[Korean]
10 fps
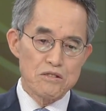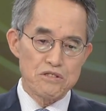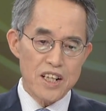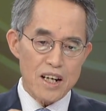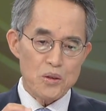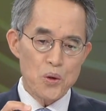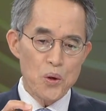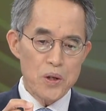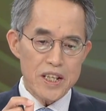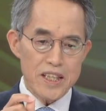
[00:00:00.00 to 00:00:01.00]
우리가
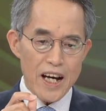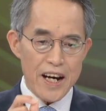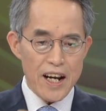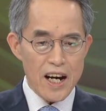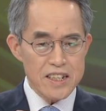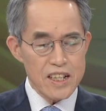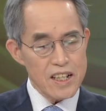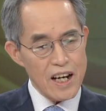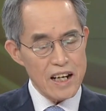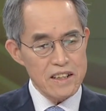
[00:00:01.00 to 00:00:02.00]
코인 하나의
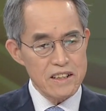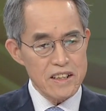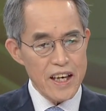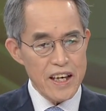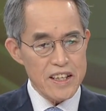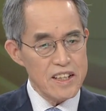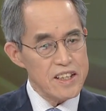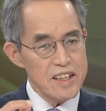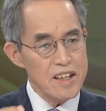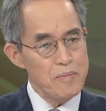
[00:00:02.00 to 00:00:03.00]
가격에
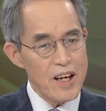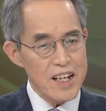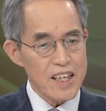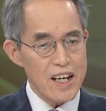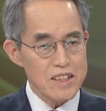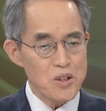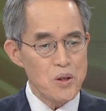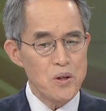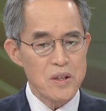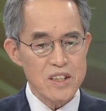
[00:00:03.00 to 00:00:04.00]
일희일비할 게
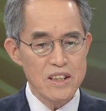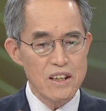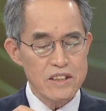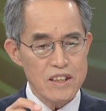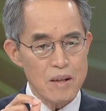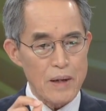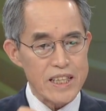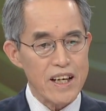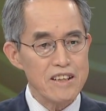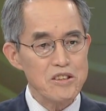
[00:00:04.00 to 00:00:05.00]
아니고 그것을
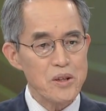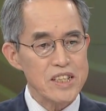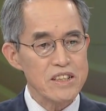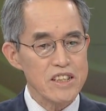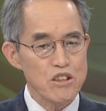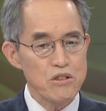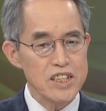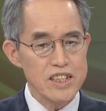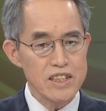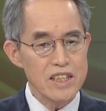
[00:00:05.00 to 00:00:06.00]
바탕으로 해서
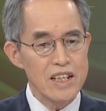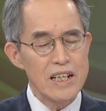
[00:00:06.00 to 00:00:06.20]
이루어지는